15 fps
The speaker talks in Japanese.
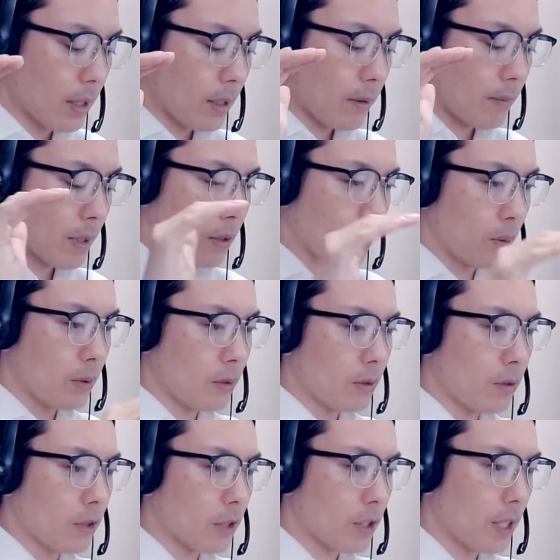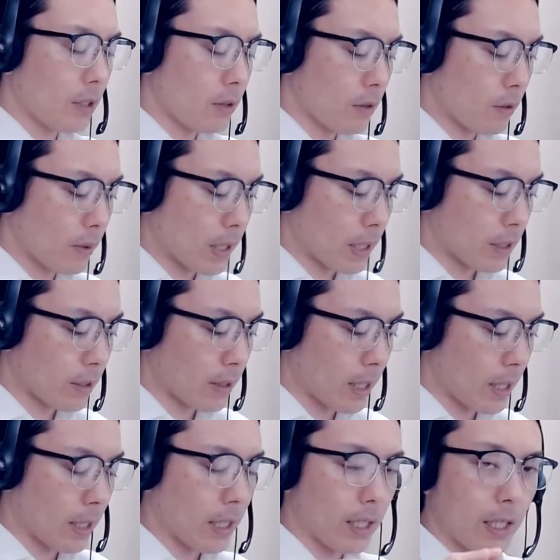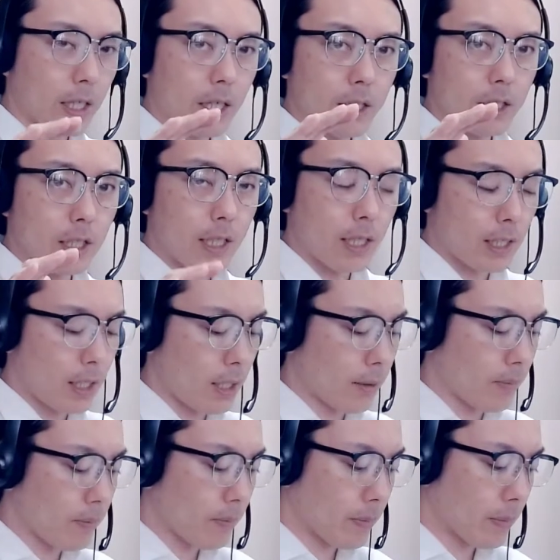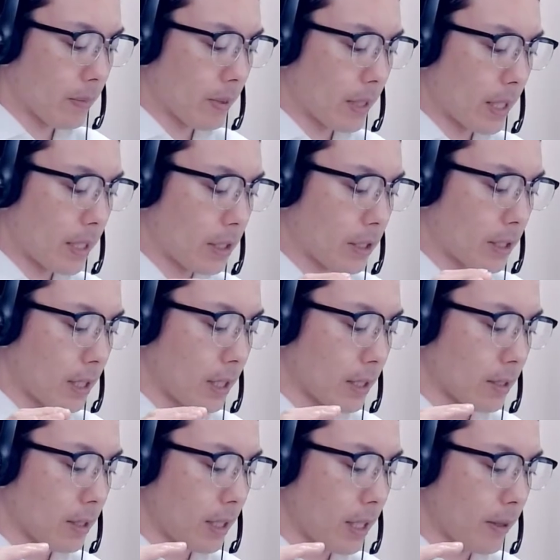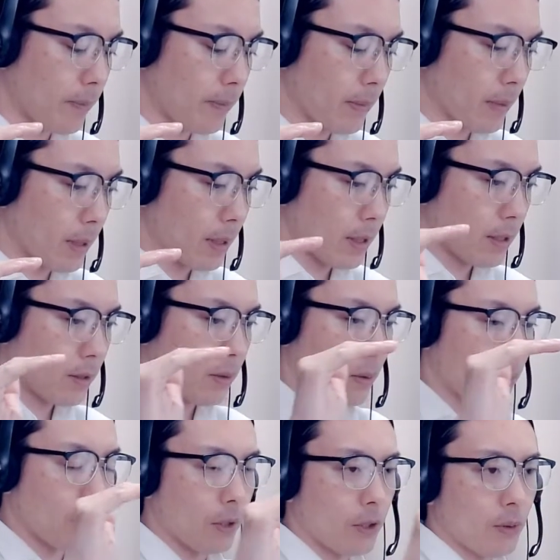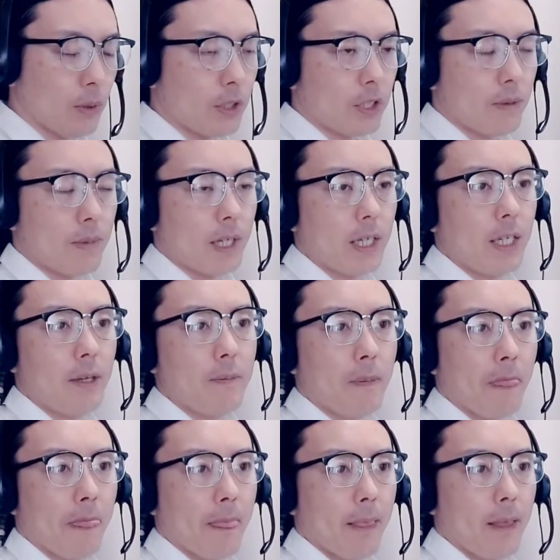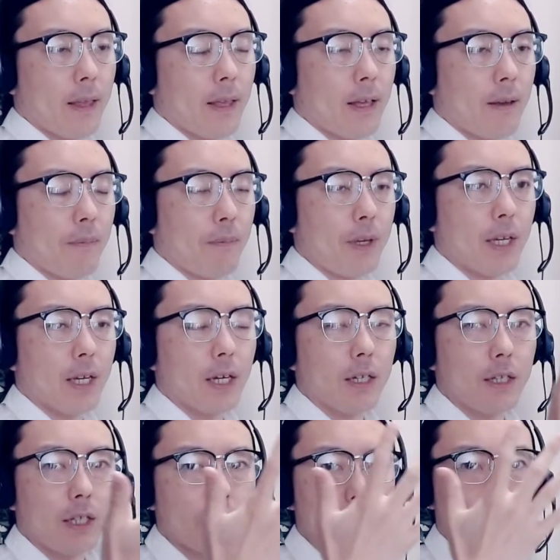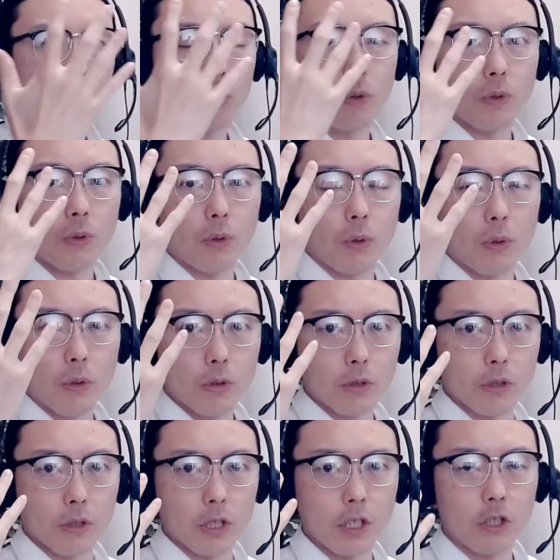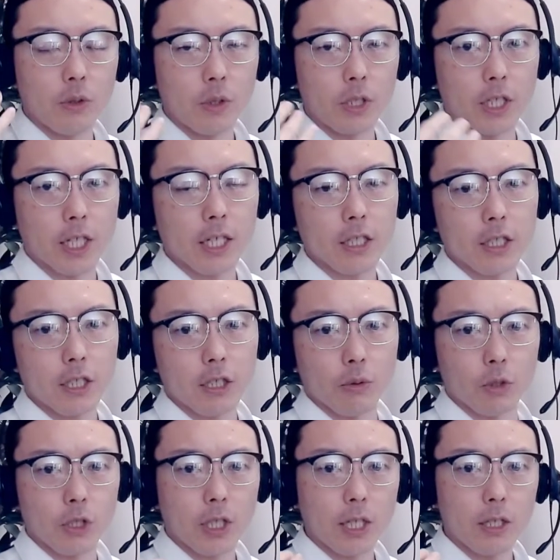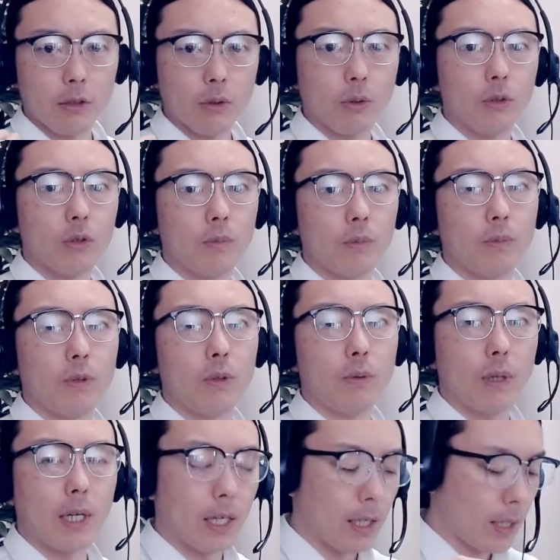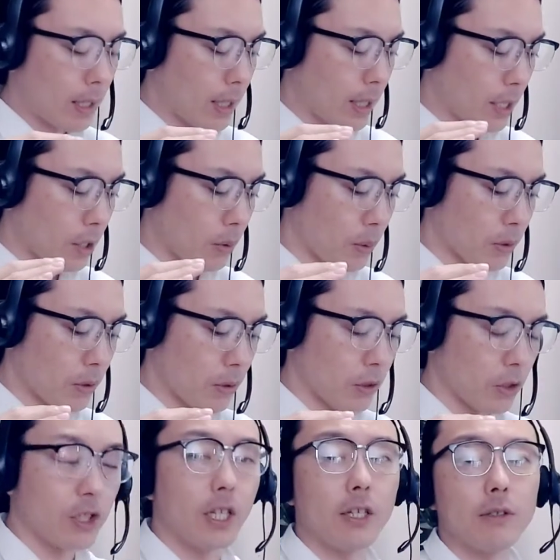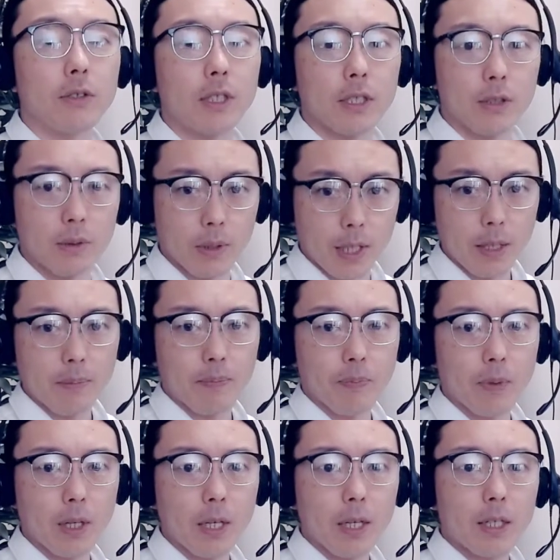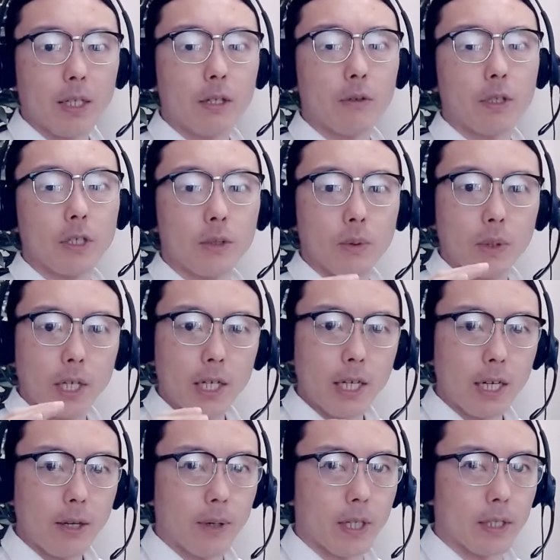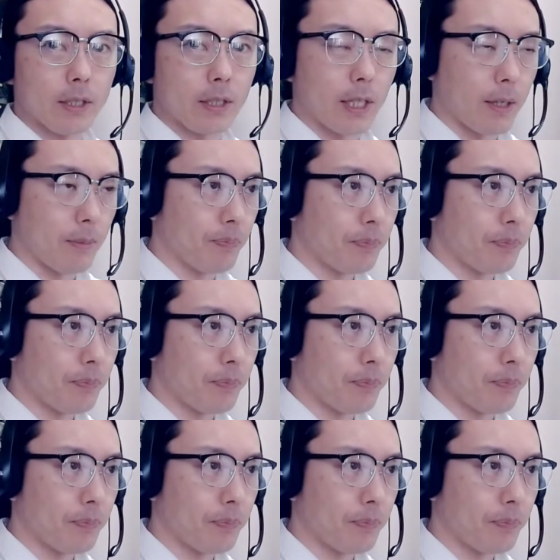まあ、共通しているのはですね、何かしらに対してですね、その人一倍、えー、敏感に情報を多く一度にキャッチをしているという部分は、えー、共通しているんですよね。なのでそれ以外はですね、